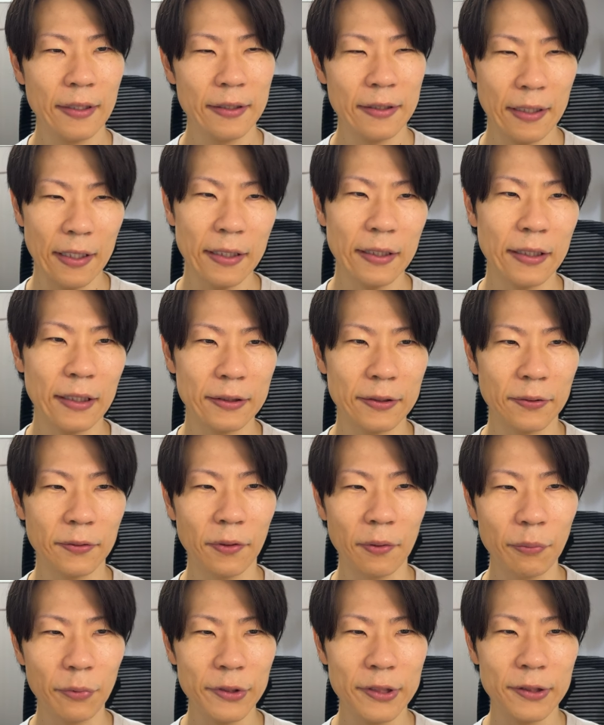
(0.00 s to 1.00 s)
何かそ
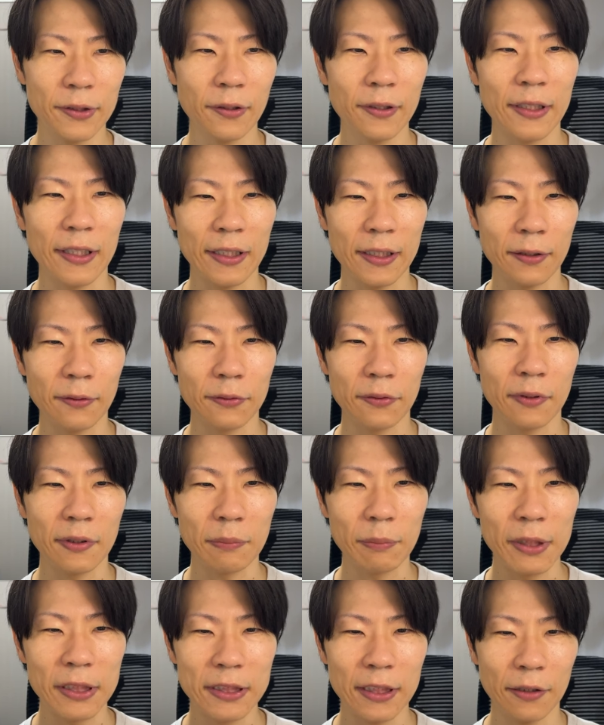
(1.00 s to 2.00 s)
の面白い出来事に
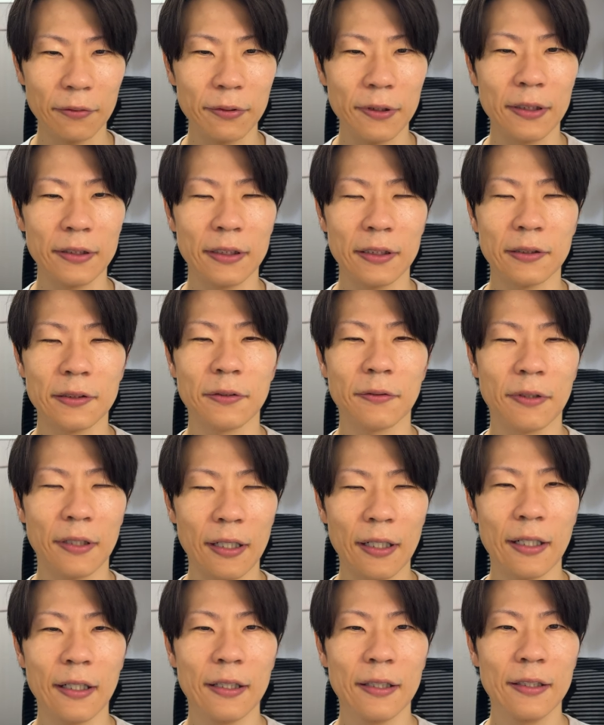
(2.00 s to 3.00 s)
満ち溢れてると
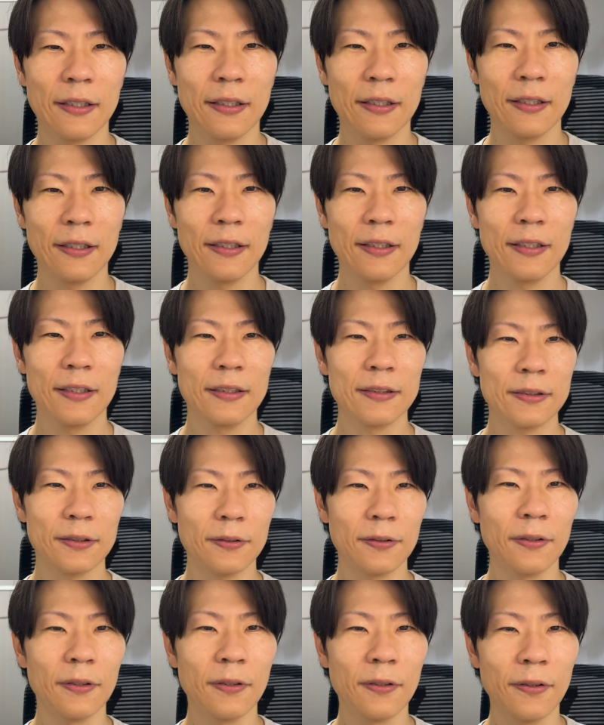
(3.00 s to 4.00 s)
か、そ
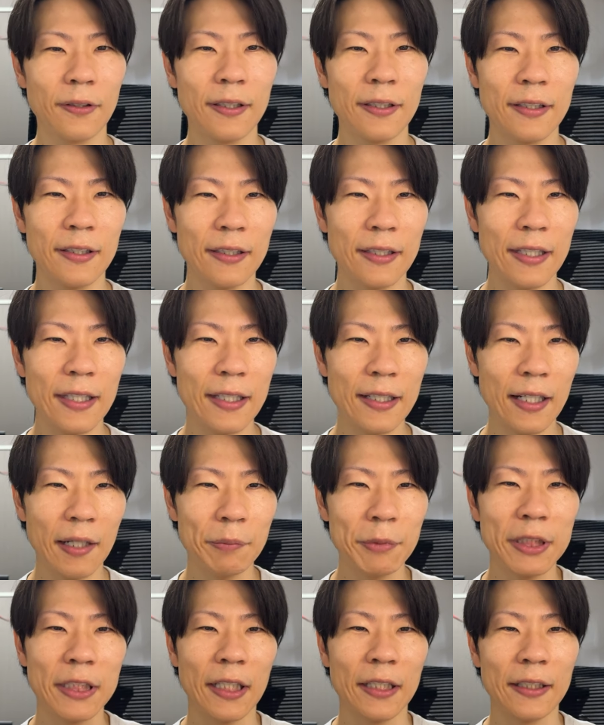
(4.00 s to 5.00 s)
の映画
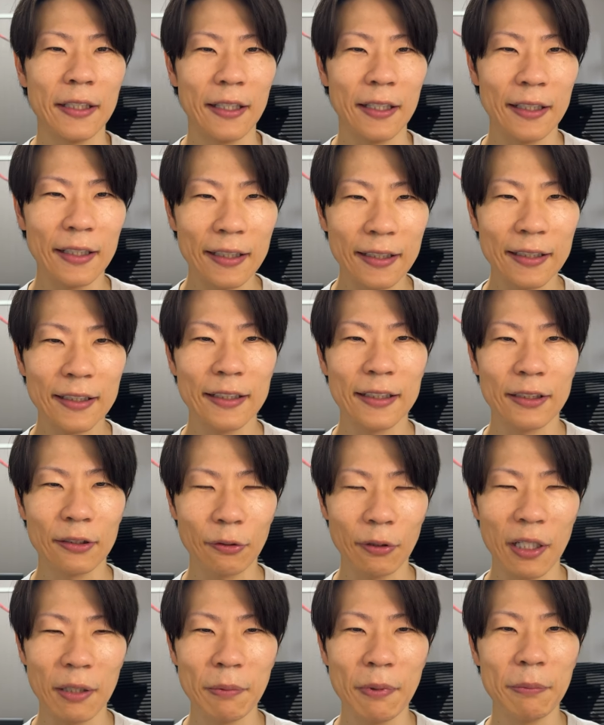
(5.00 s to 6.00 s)
みたいな、
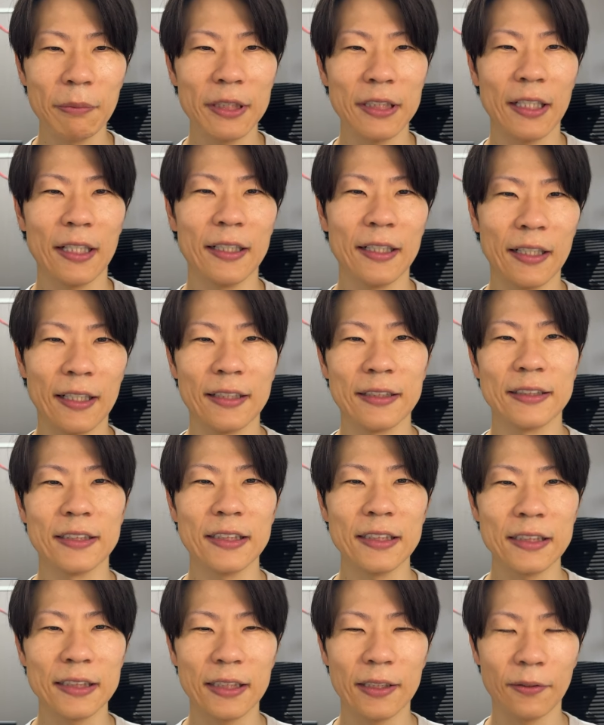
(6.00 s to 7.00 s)
ドラマみたいな
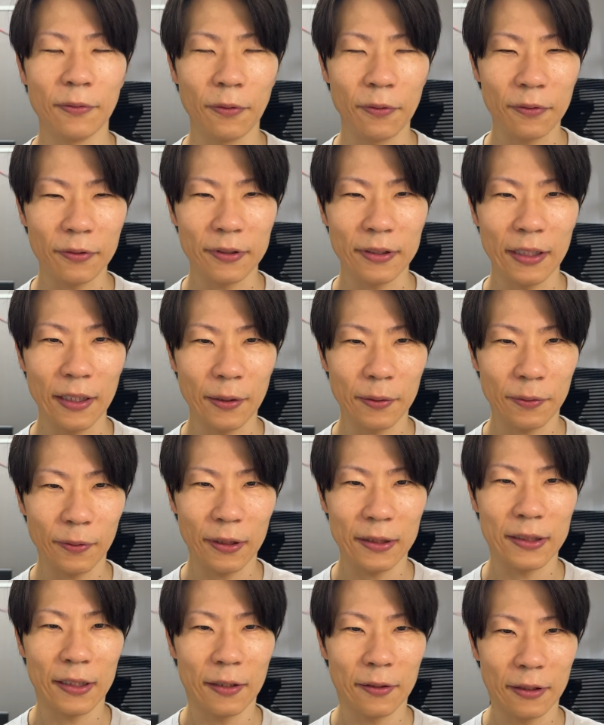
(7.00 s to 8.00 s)
人生を送っている人
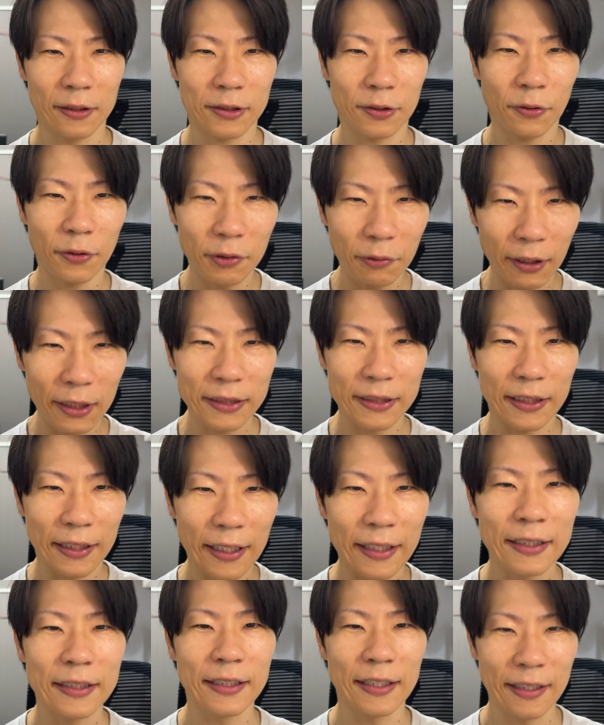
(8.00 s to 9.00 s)
たちがいる。そういうわけじゃ
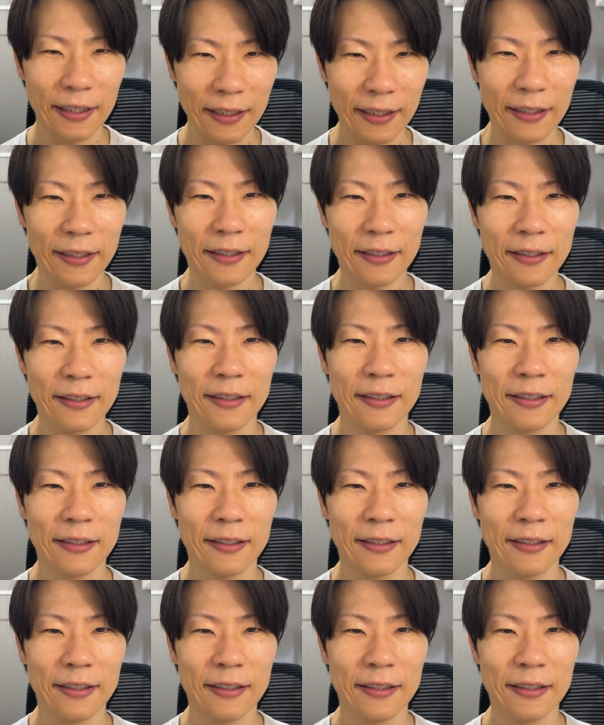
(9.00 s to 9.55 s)
ないんで、